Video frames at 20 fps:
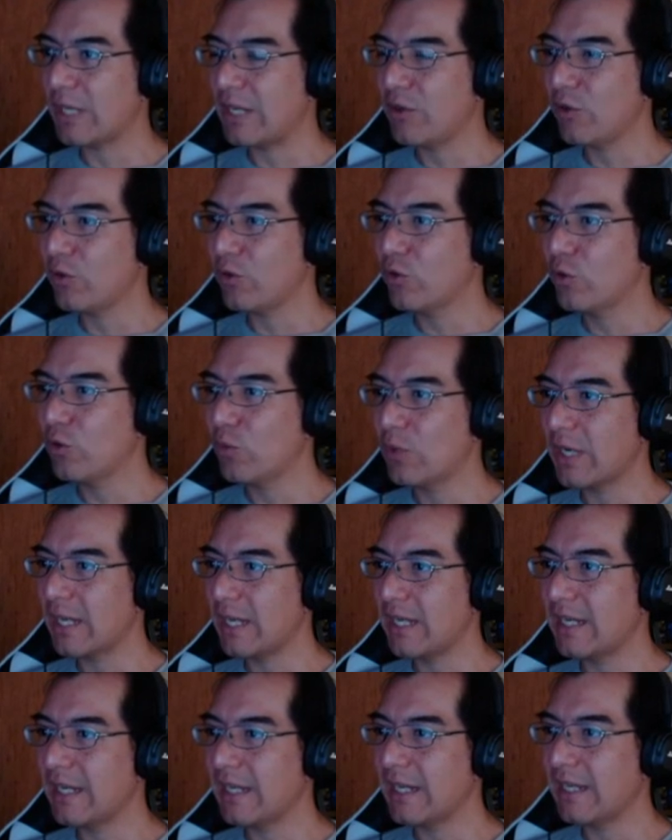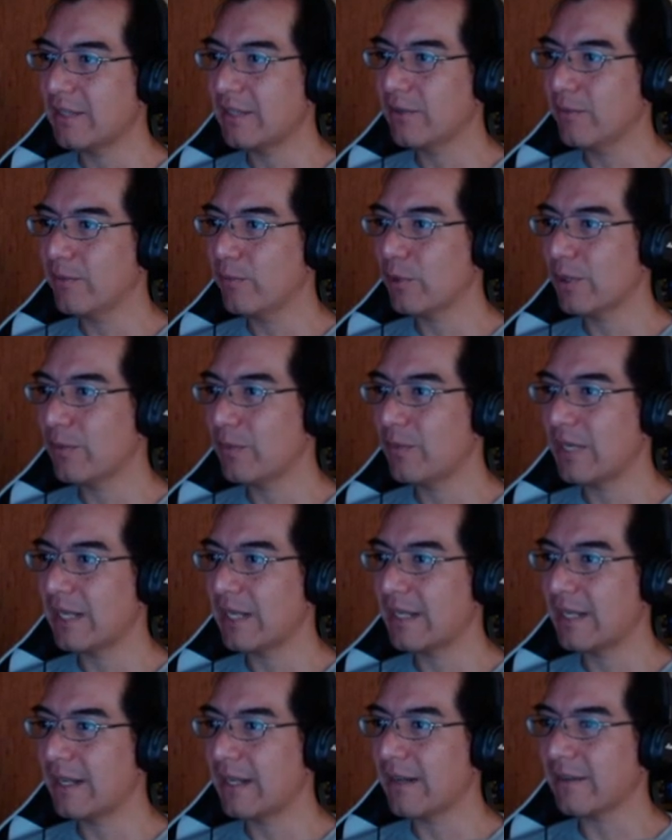no cubre el ligando, pueden ver
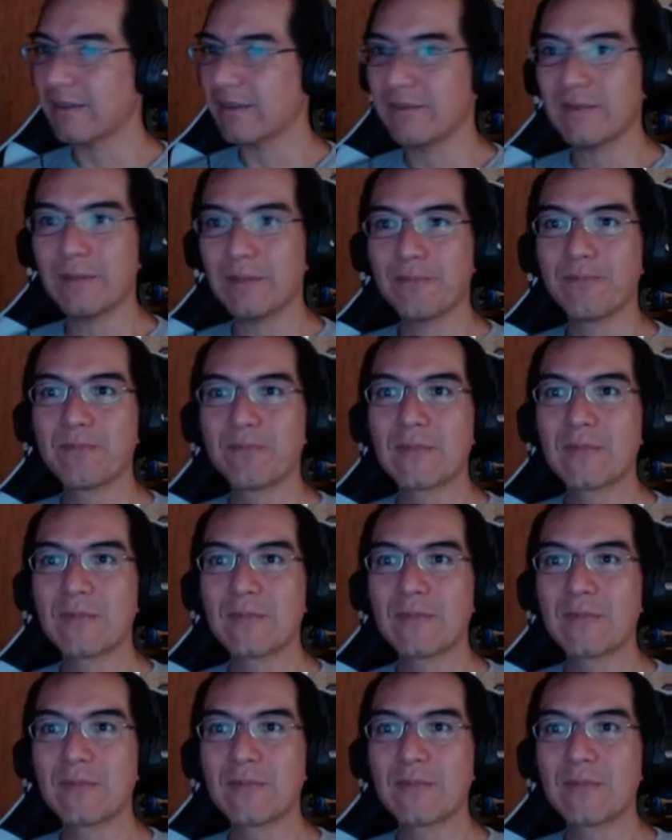aquí arriba.